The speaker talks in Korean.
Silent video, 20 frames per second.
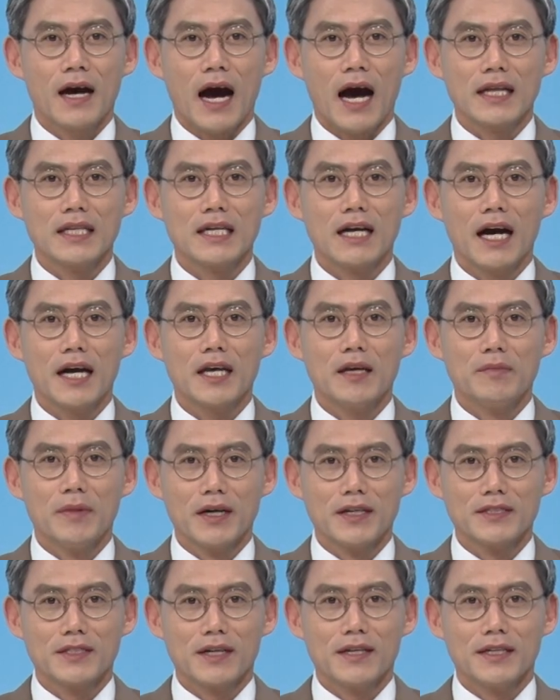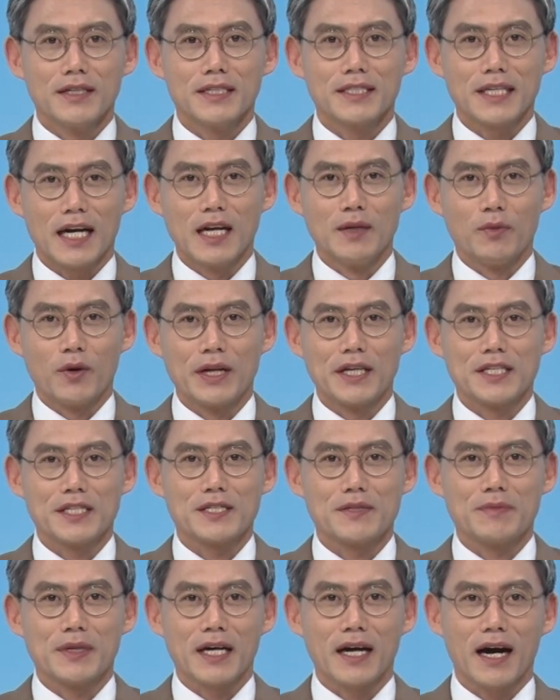한가위 명절 잘
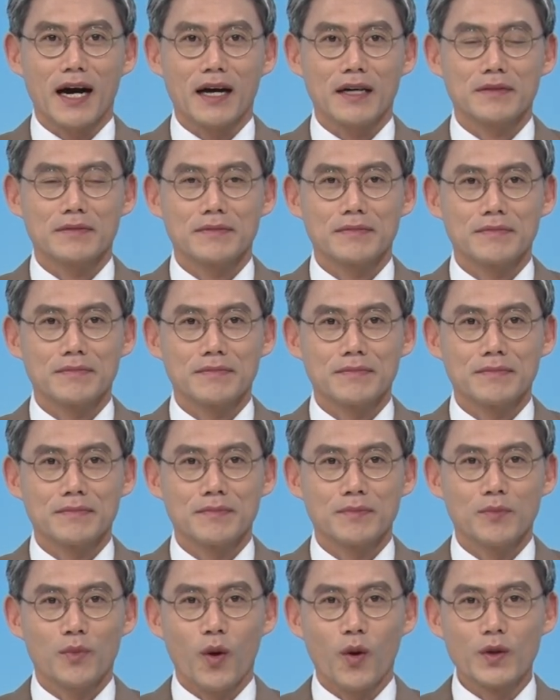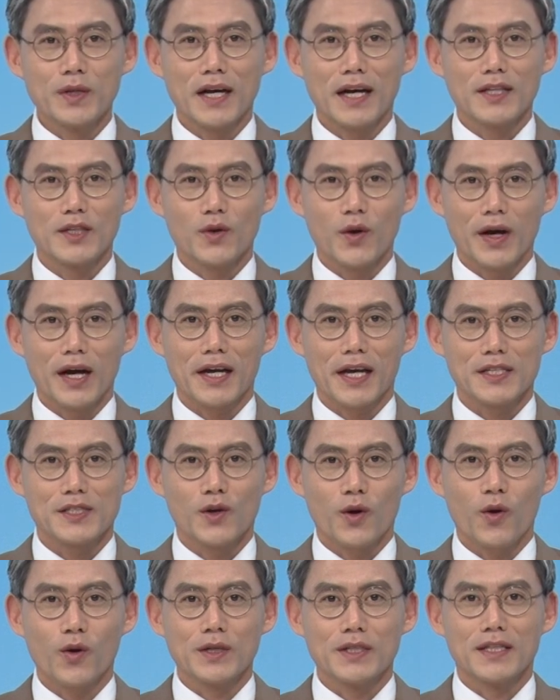보내셨습니까? 포근한
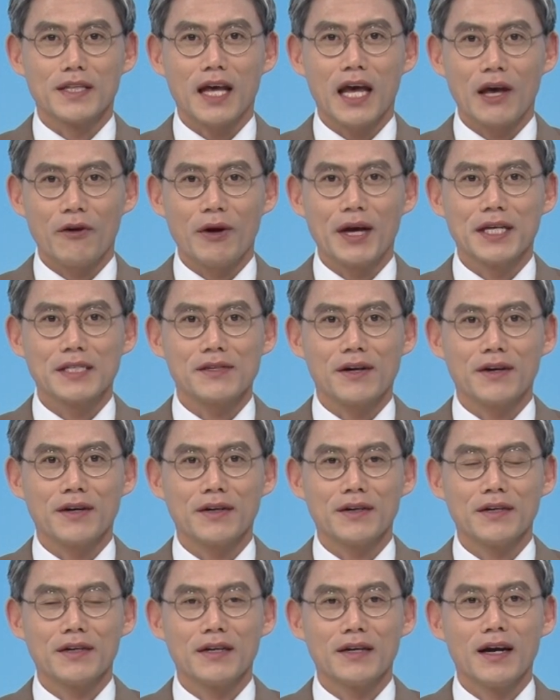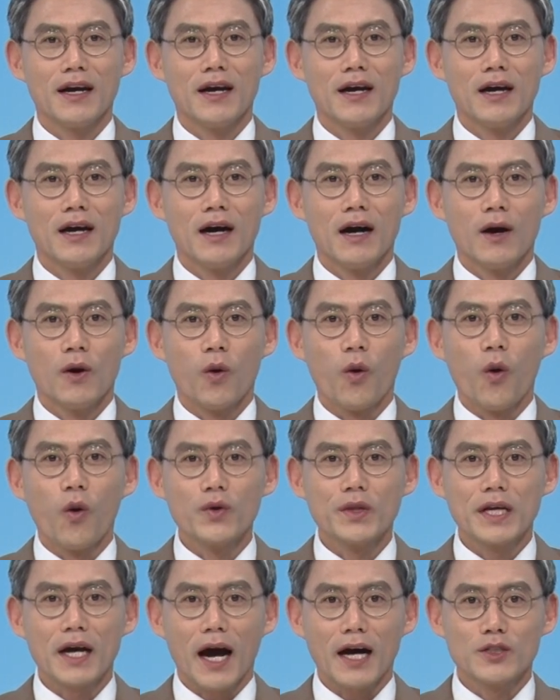고향에서 혹은 해외에서
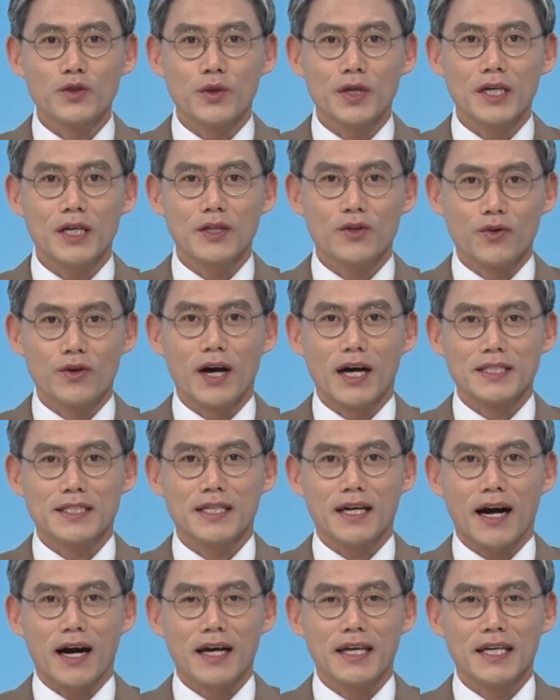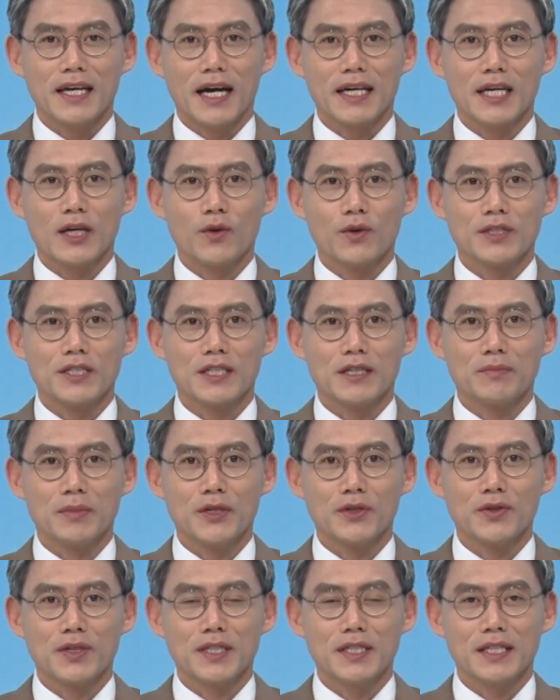온 가족이 둘러앉아 이야기꽃을
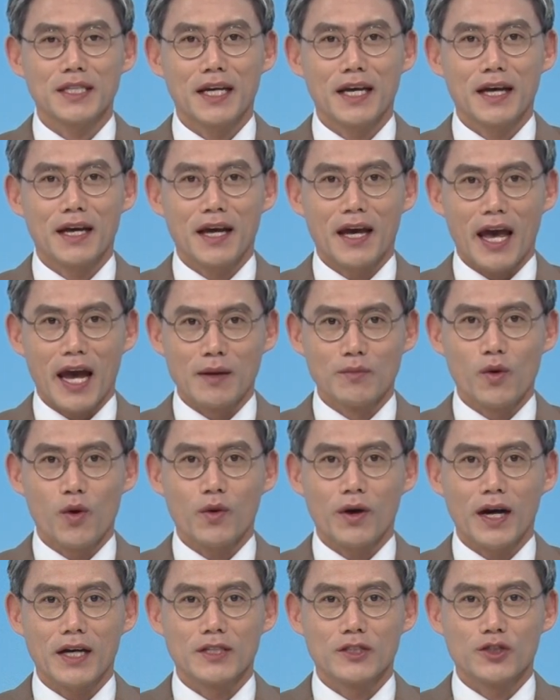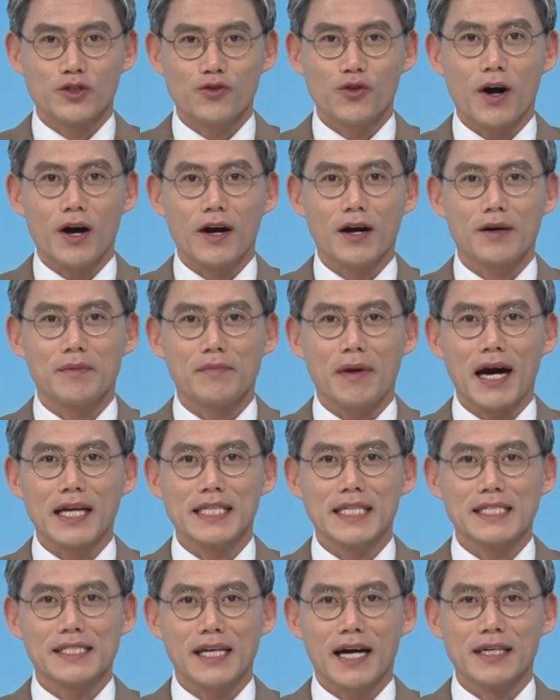피우는 행복한 추억
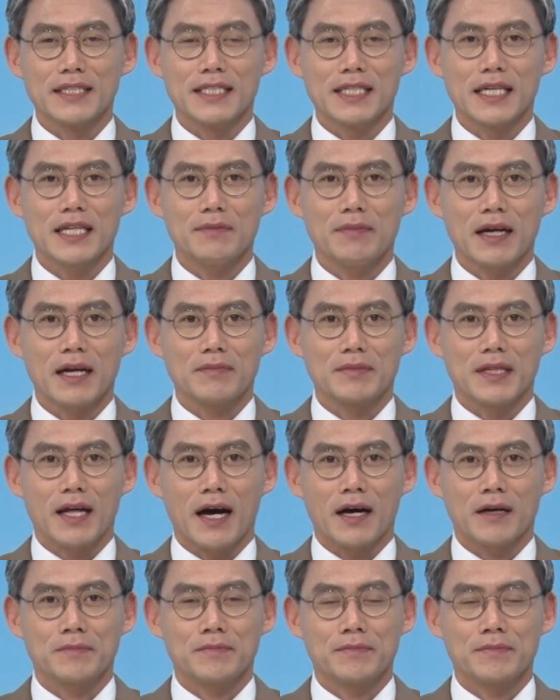많이 쌓으시길 바랍니다.